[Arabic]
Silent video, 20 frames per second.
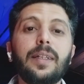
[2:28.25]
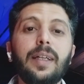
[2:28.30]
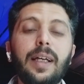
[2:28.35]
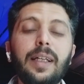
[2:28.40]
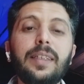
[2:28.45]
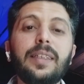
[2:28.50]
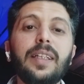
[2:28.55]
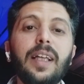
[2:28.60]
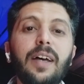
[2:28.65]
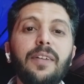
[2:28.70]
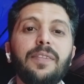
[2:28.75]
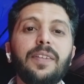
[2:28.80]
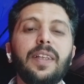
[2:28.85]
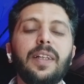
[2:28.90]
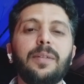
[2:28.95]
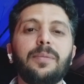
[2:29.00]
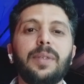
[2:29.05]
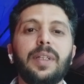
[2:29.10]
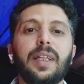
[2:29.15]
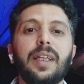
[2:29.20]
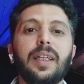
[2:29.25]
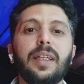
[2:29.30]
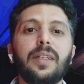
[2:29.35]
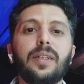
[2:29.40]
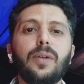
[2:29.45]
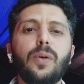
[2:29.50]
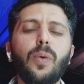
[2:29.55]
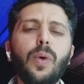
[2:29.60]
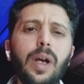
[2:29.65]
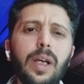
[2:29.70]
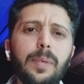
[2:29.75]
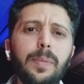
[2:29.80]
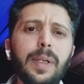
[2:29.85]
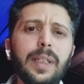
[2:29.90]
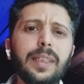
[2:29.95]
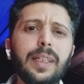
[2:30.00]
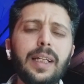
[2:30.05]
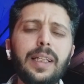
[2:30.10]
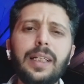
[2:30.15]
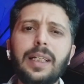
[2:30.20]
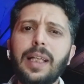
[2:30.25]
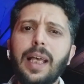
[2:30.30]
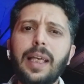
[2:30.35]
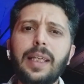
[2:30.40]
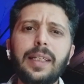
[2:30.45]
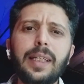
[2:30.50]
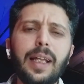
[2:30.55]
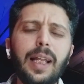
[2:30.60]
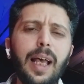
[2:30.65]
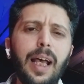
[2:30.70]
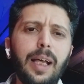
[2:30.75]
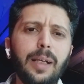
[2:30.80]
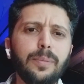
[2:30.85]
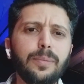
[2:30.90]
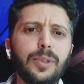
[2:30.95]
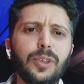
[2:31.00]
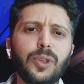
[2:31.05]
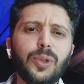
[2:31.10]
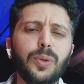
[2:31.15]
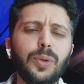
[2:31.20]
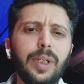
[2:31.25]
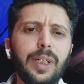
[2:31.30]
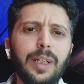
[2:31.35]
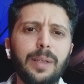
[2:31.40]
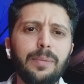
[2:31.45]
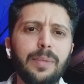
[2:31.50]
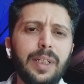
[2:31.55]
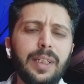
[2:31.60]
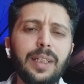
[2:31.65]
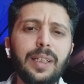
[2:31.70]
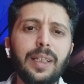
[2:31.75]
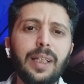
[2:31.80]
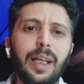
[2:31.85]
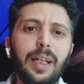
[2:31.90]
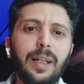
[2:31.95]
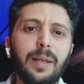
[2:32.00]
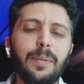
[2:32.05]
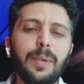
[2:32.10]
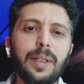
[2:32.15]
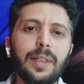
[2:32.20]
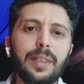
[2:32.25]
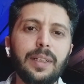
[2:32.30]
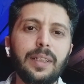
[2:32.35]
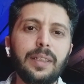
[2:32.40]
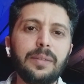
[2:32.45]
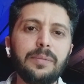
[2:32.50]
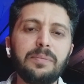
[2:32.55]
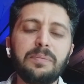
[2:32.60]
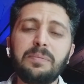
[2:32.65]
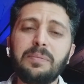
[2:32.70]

عندنا افضل من هيك واكبر دليل اي لاعب من سوريا لما يطلع لبرا